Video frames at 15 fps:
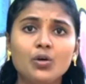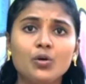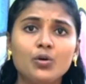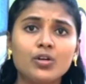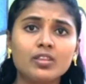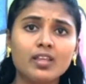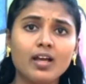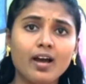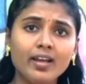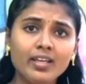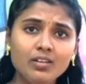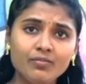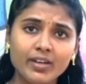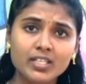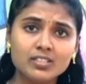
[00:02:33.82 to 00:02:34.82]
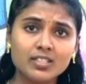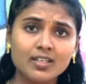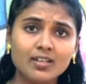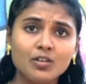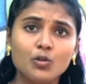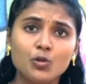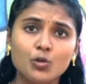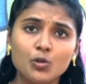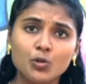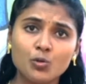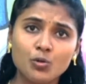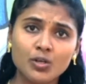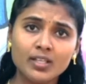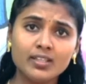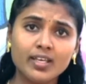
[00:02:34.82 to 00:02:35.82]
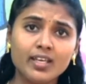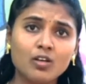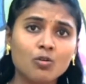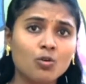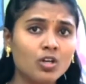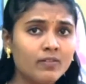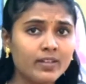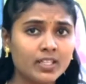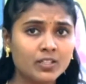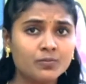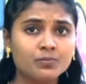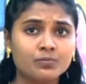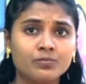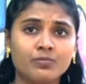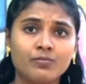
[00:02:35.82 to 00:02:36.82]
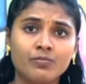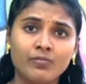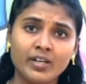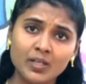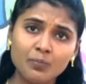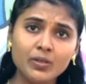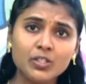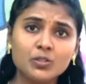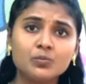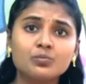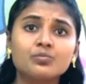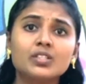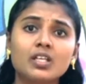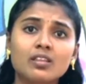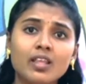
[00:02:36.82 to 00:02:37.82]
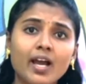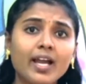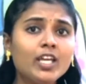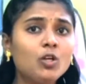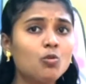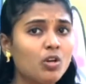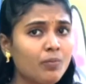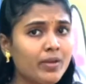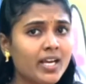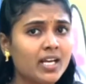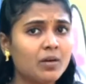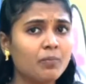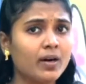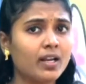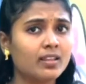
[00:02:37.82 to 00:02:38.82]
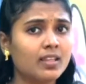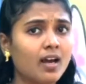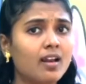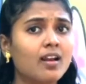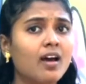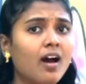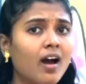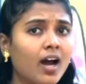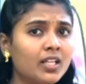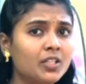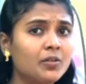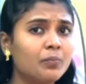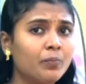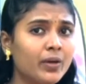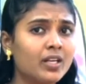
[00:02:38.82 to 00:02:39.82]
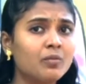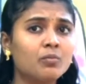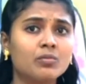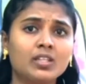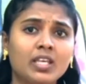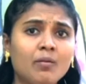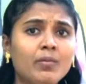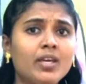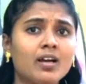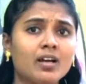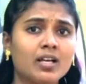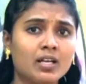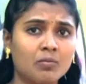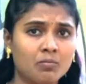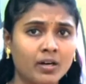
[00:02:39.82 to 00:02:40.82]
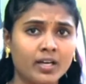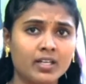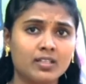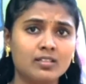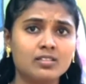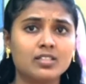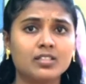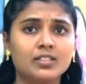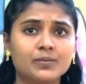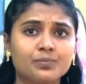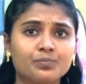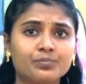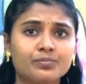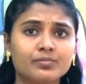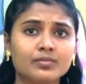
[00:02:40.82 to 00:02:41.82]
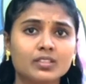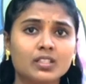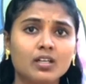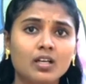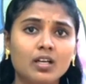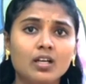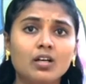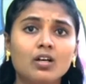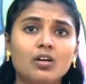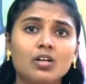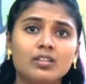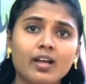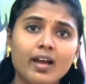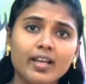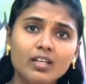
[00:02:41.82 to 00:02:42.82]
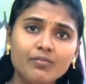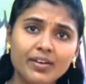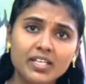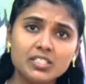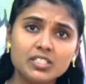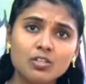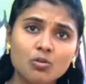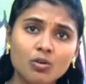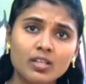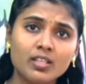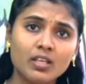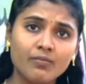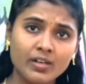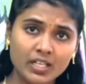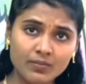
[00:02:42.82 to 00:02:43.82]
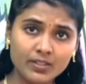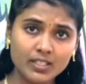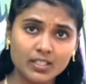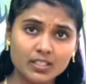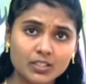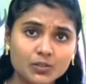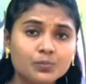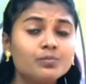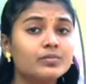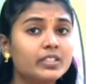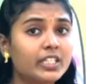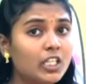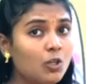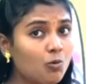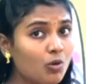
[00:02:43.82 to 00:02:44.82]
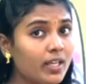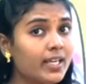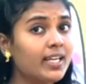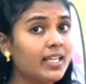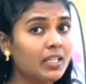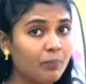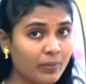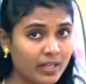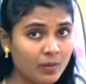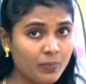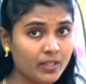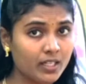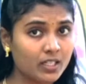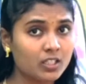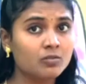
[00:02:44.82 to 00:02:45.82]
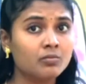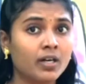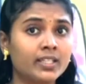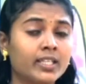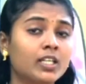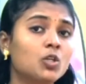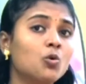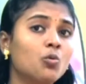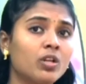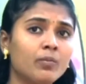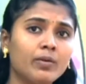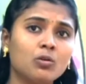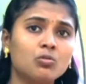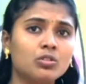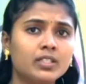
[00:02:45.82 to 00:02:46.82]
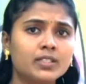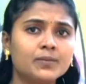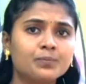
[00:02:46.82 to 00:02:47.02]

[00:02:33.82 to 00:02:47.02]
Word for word: ஒரு தாயின் வயிற்றில் குழந்தை கொள்வதும் வளர்ப்பதும் தாயின் உரிமையாக பார்த்தால் அது பெரும் தீமையாக மாறுகின்றது தாயின் வயிற்றில் குழந்தை வளர்வதற்கும் இவ்வுலகில் அது பிறப்பதற்கும் அதற்கு உரிமை உண்டு